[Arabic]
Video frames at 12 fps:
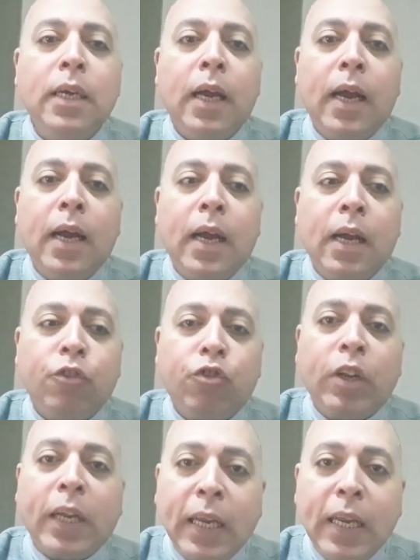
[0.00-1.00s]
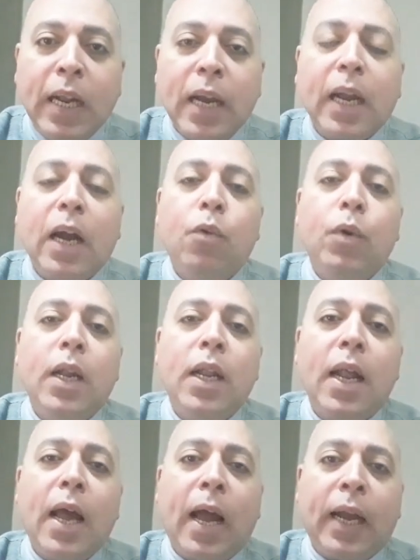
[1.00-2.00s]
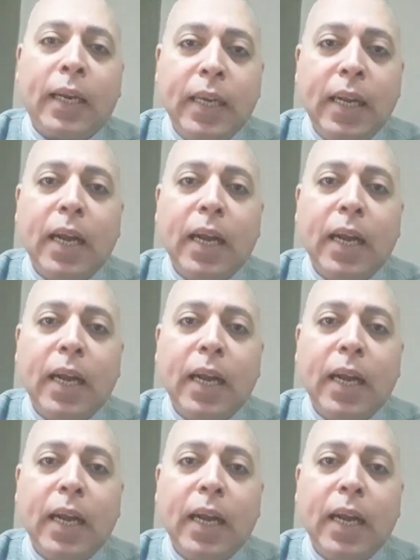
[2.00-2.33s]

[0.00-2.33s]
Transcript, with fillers: آه، اشتكي لك او اللي انا احكي